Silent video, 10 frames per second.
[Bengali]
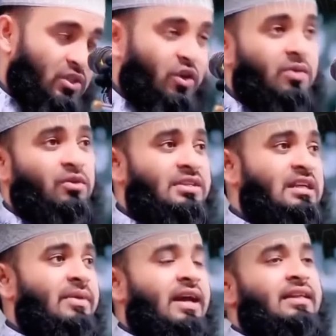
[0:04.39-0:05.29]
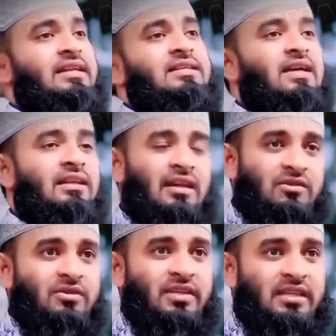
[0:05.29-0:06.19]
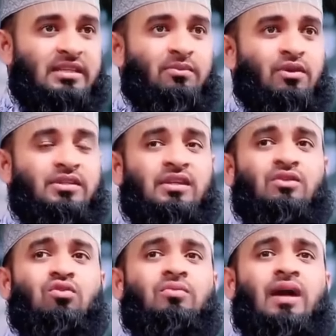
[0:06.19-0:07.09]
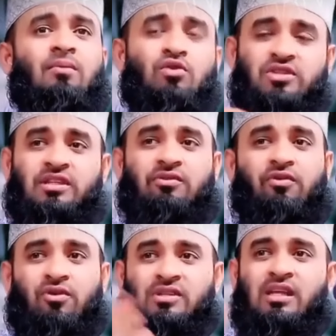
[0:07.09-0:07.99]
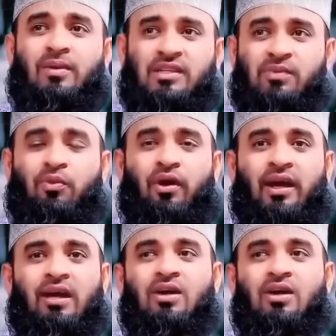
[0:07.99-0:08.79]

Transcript: সহি মুসলিমের হাদিস আল্লাহ রাসুসাহ ইসলাম বলেছেন তোমরা মসজিদে ফরজ নামাজের পরে